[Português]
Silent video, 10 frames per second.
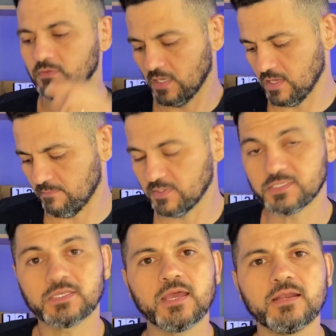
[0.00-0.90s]
Tá aqui a
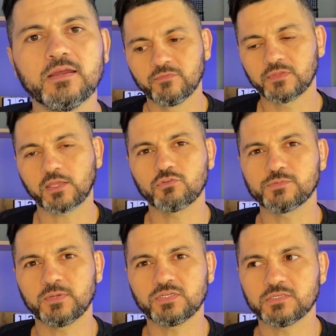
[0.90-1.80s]
petisqueira, tá aqui
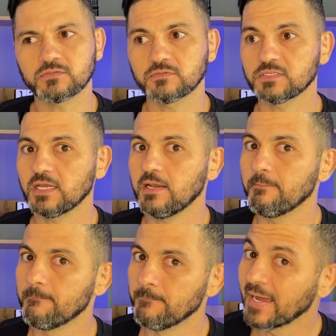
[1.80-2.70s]
os petiscos que ele
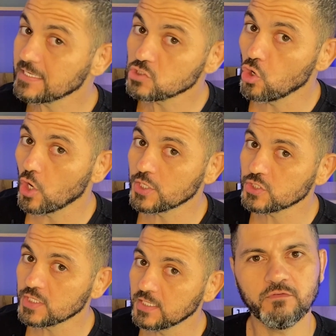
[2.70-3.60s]
mais
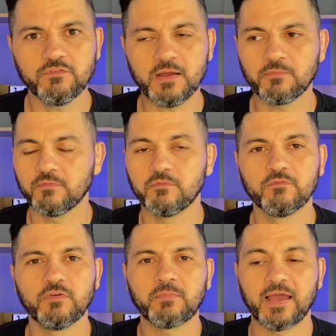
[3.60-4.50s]
gosta. Vamos!
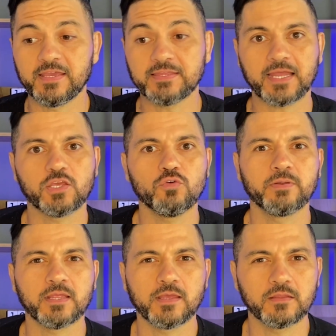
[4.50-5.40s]
Vamos lá, e tá aqui o
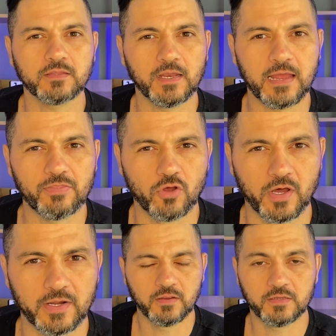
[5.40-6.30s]
brinquedo que ele
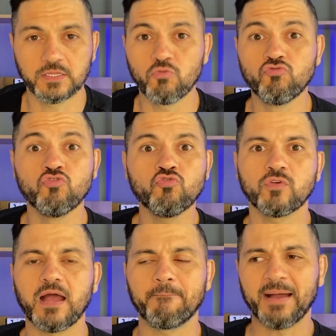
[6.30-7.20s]
adora. Então
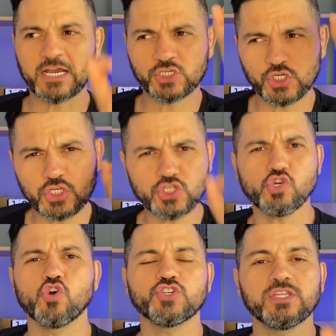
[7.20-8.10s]
nunca, a partir de
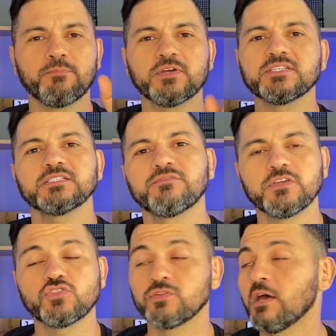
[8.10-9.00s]
hoje, depois desse
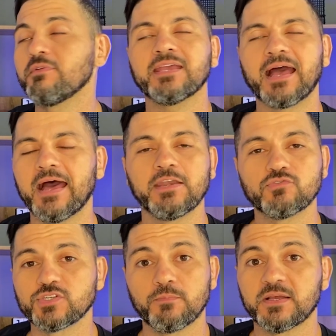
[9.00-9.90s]
vídeo, não encare
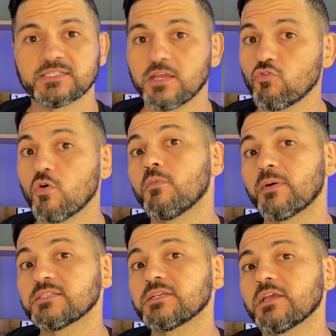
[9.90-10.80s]
o seu passeio como um
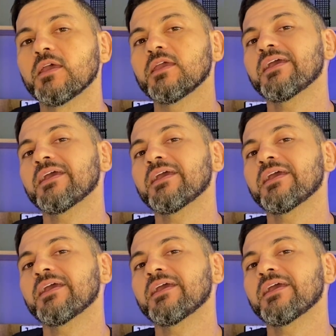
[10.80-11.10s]
passeio.